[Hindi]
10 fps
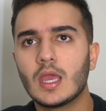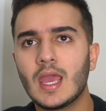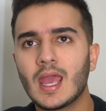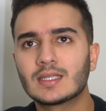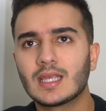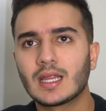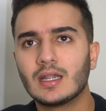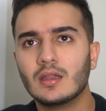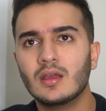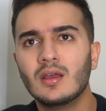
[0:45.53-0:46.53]
एक
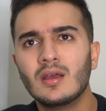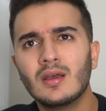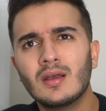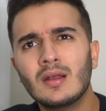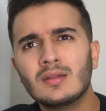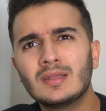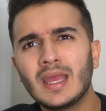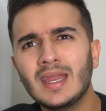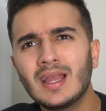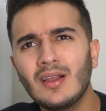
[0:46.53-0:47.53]
सेकंड
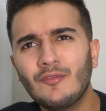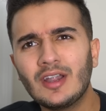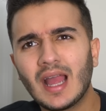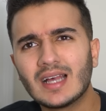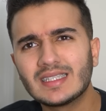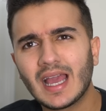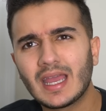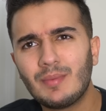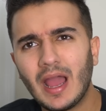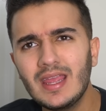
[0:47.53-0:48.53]
तेरी गर्लफ्रेंड कहां से आ
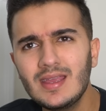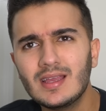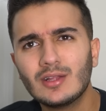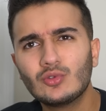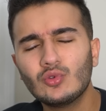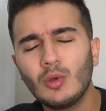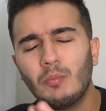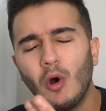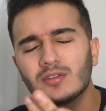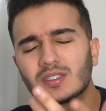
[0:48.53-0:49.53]
गई भाई तू तो
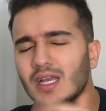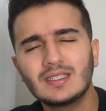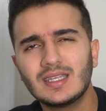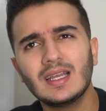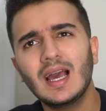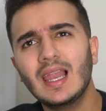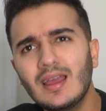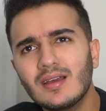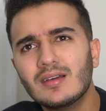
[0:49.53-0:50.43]
बहुत सख्त सिंगल है